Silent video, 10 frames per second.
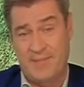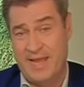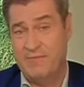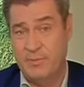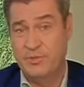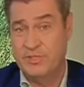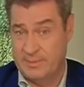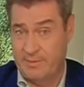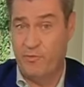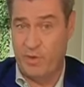Naja, wir müssen
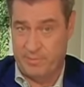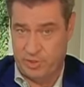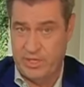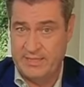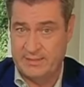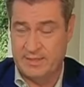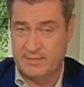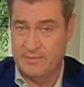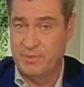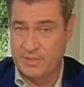es aber vorher Warum beschließen. so
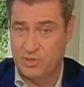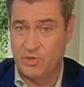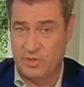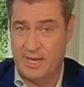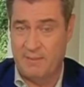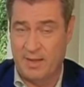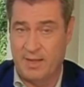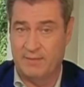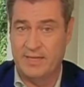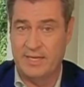spät, wenn es so dringend machen, ist?